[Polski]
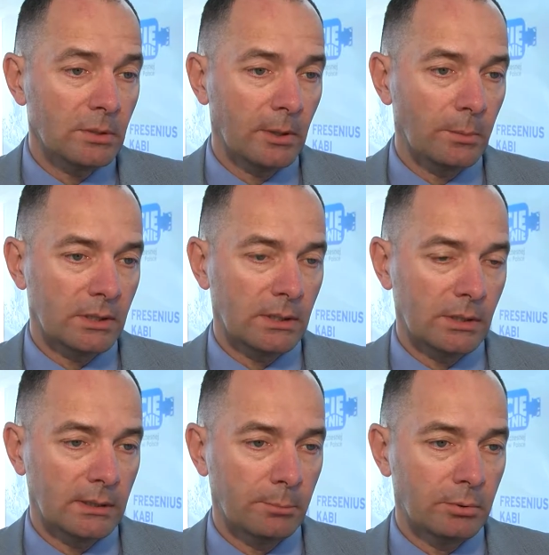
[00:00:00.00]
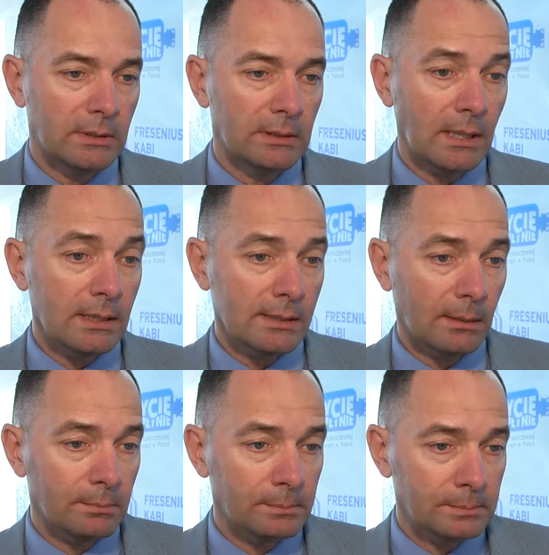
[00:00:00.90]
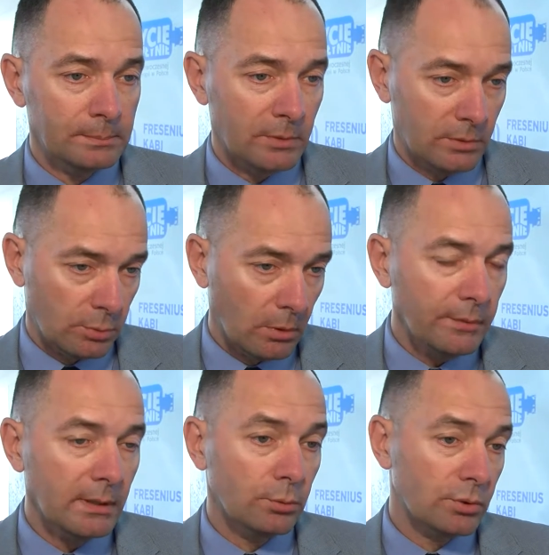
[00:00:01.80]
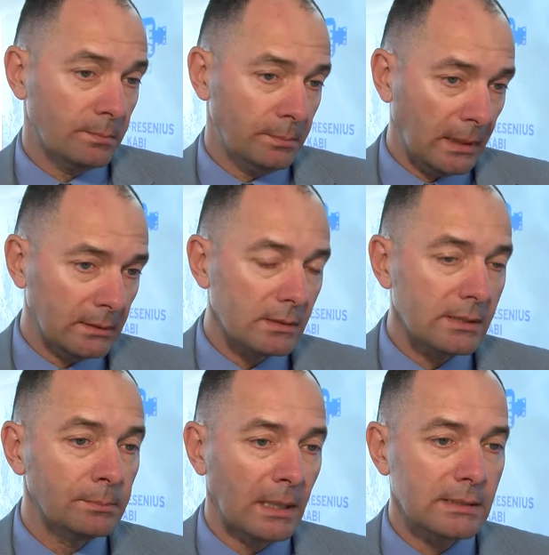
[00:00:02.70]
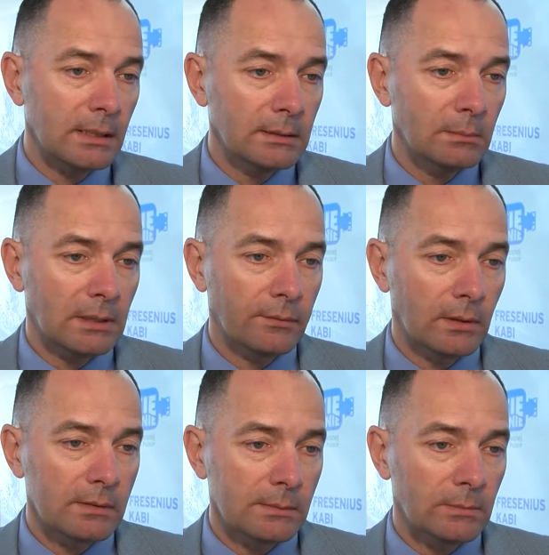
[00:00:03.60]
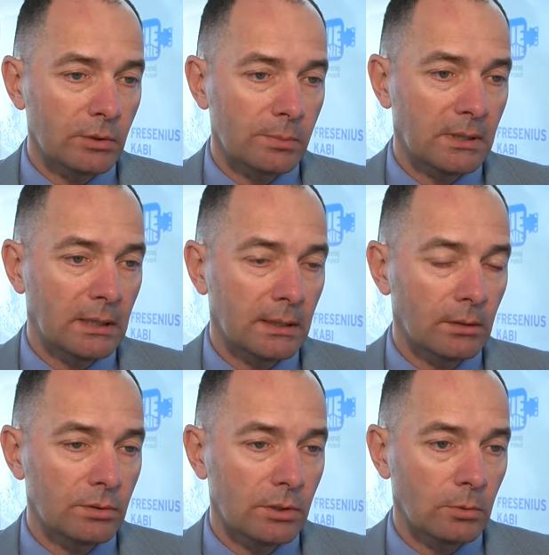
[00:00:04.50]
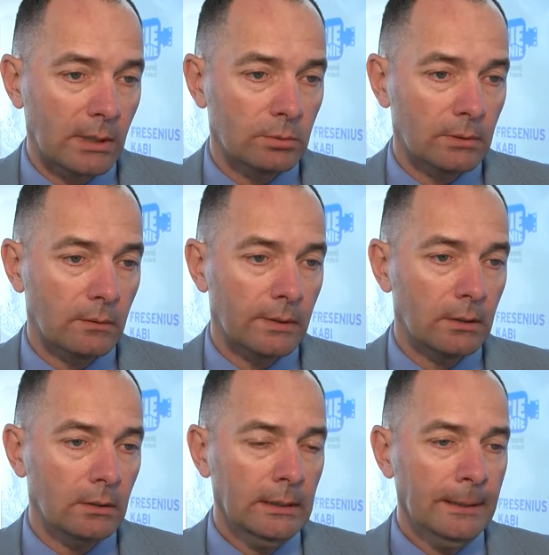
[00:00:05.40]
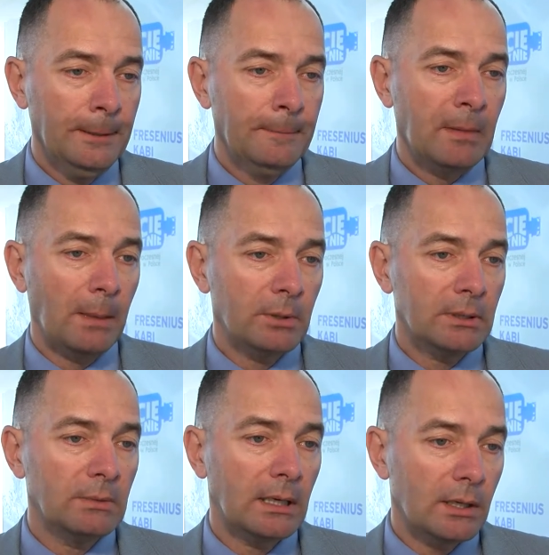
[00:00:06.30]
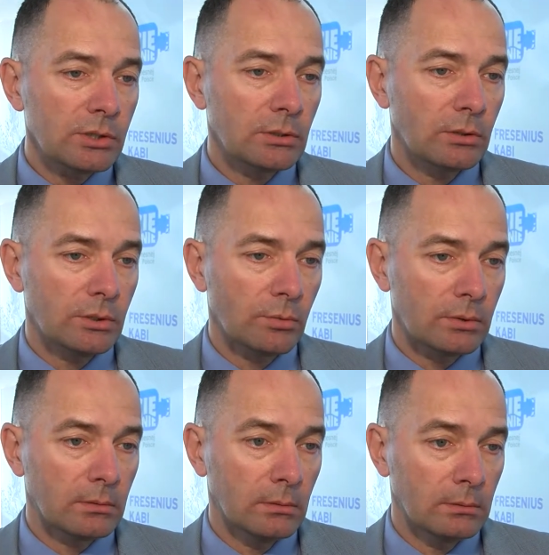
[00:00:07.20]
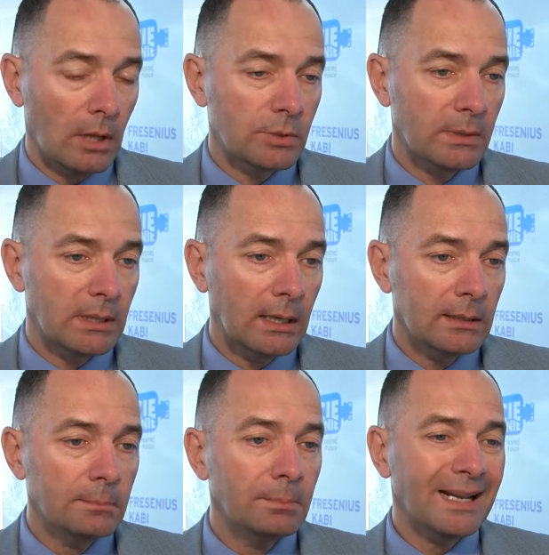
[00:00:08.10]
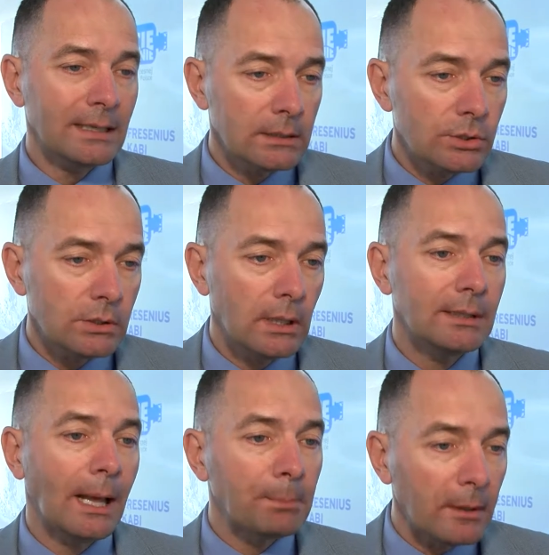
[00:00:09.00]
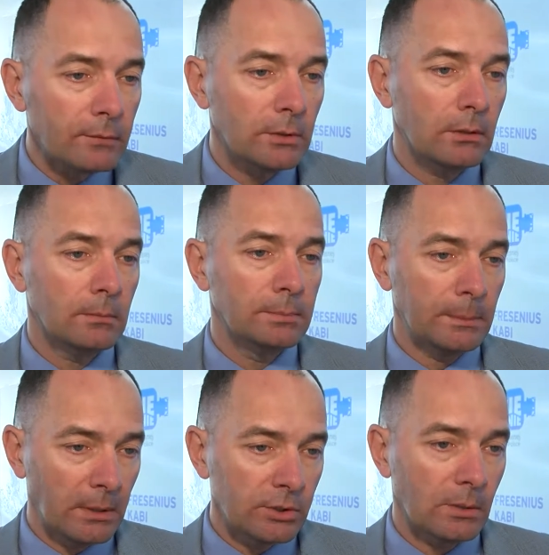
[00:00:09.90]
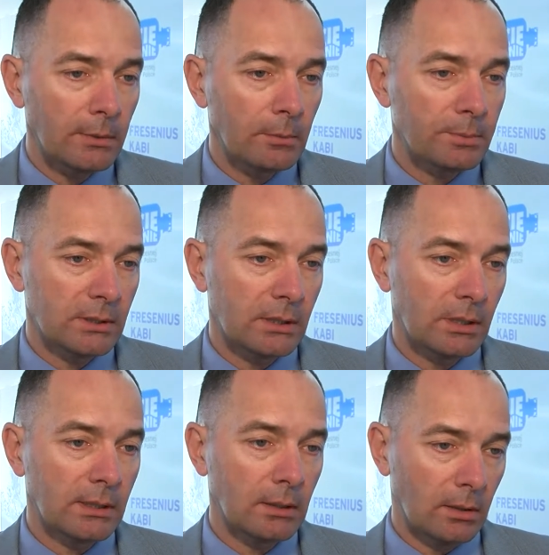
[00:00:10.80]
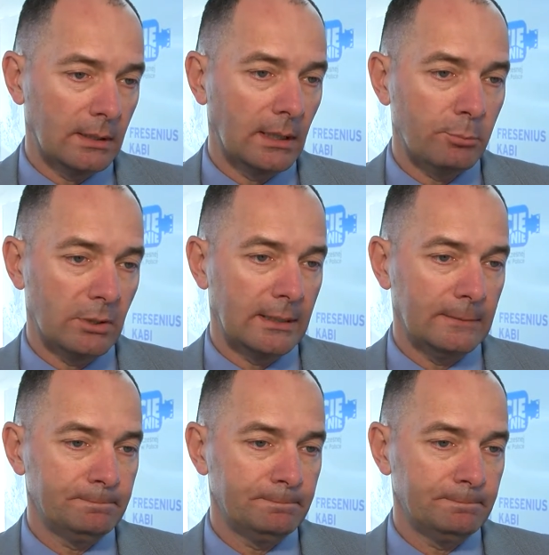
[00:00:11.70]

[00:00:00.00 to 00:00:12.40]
miał przetaczane płyny. Ten sam człowiek już będący pacjentem trafiającym do szpitalnego oddziału ratunkowego, a potem na każdy oddział szpitalny praktycznie na pewno będzie miał przetaczane kolejne płyny.